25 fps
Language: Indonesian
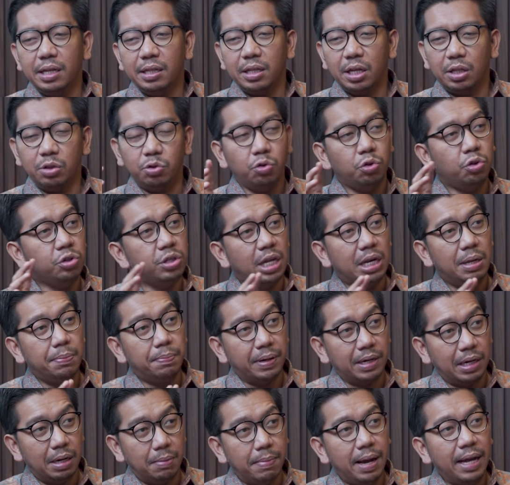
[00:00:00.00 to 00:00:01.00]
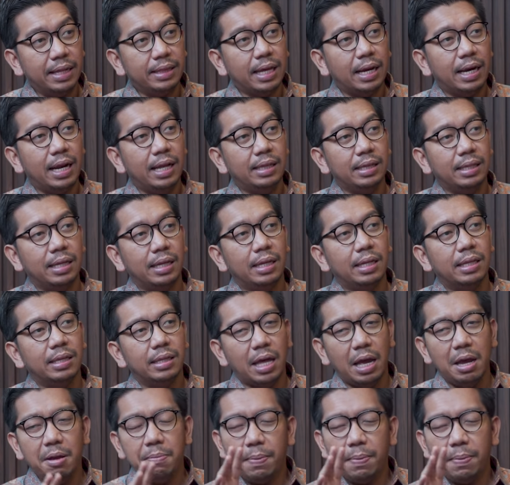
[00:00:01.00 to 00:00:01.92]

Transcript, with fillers: tentu itu jadi perdebatan nanti. Ya.